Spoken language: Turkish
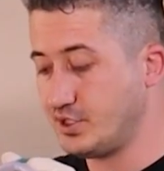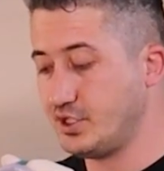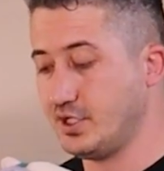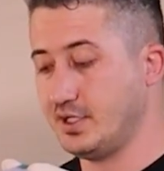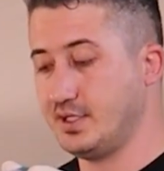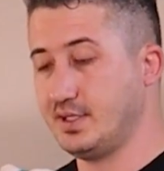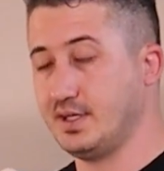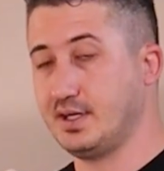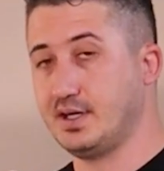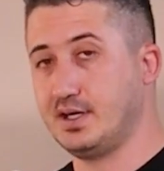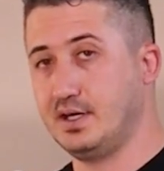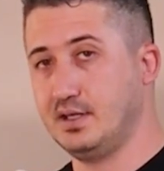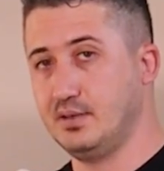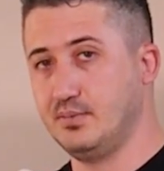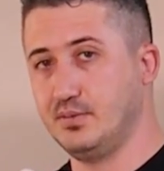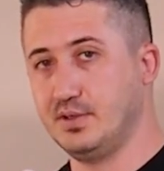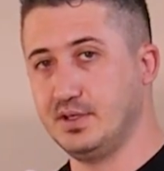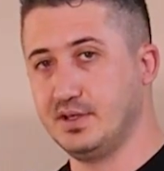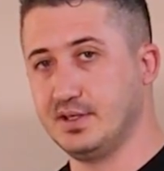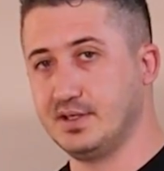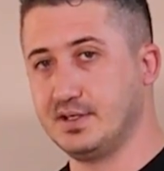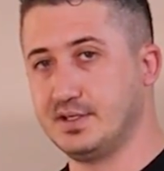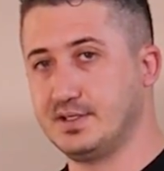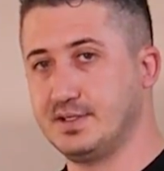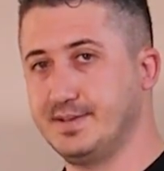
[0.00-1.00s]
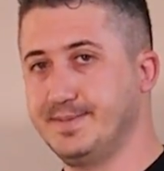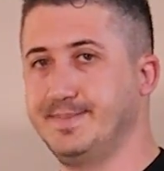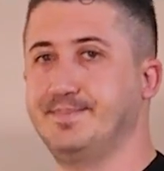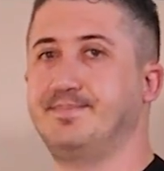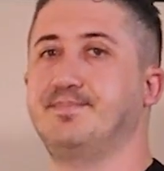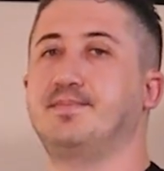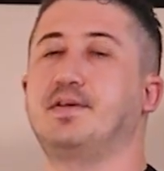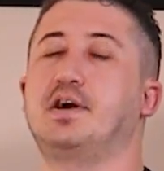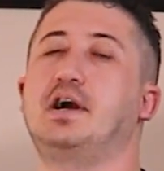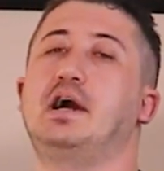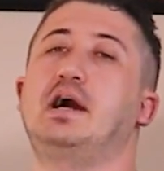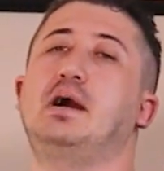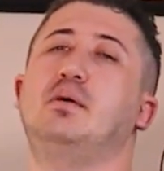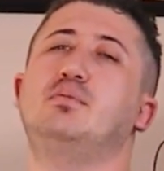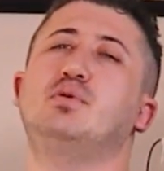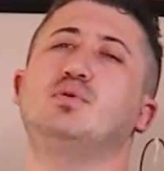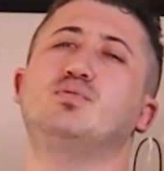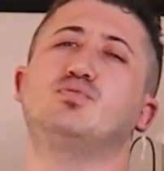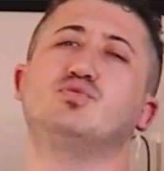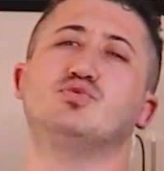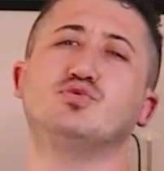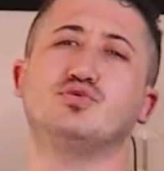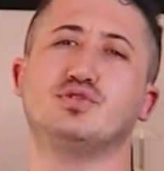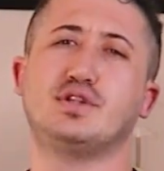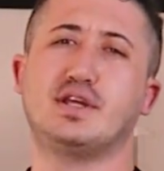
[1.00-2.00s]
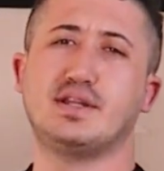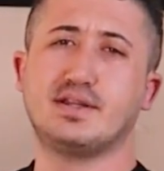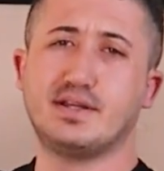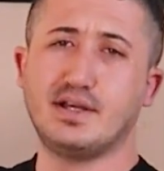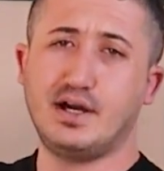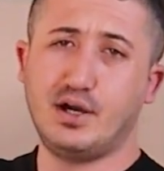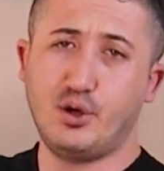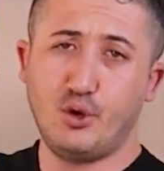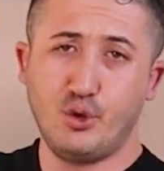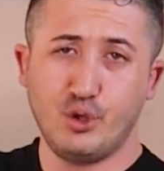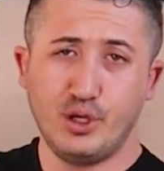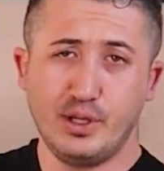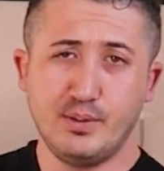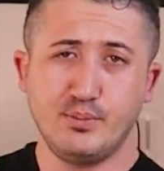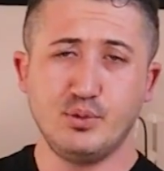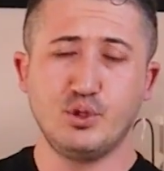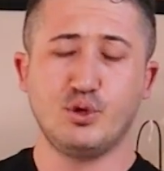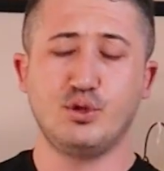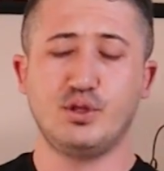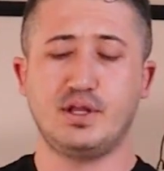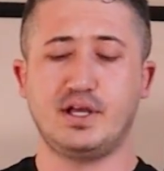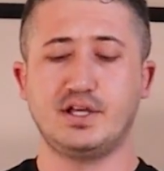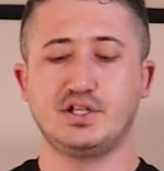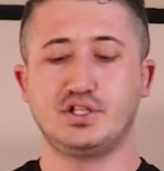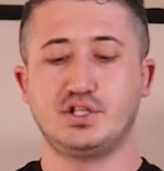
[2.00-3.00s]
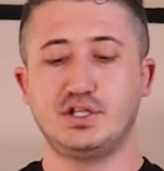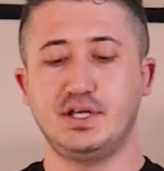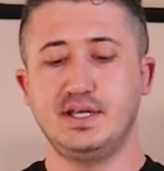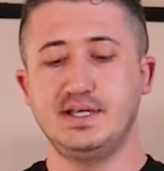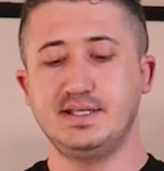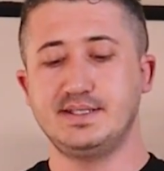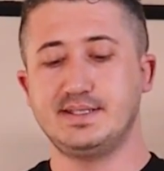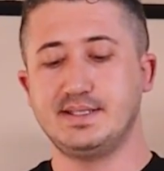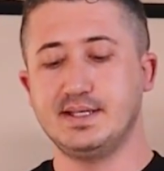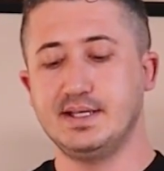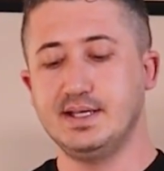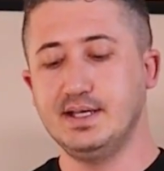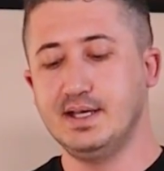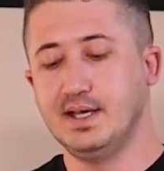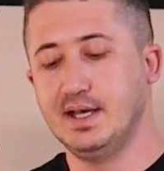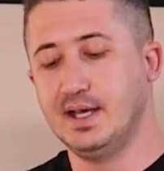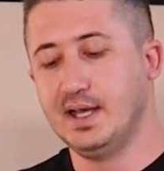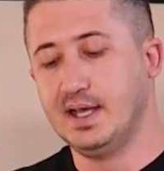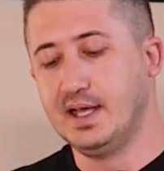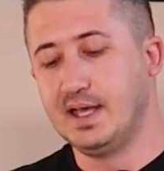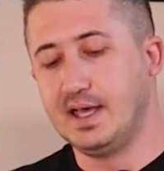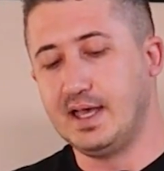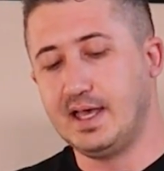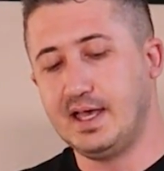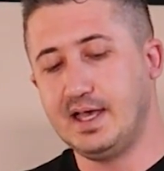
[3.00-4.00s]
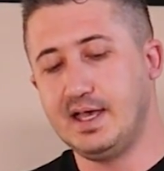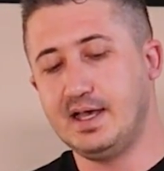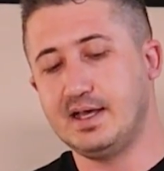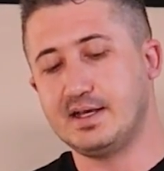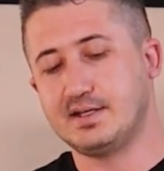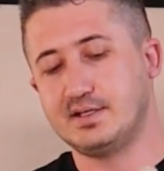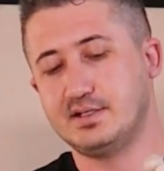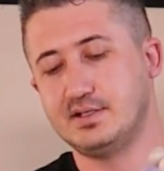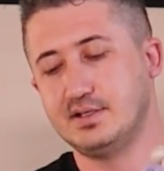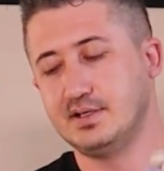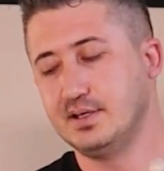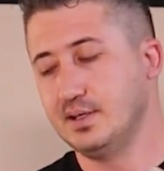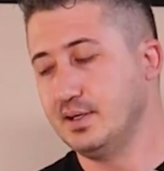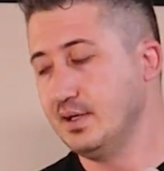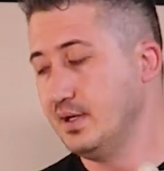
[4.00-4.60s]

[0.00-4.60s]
Aşağıda kalmalıdır. Ama bundan daha önemli olan şey ise eğer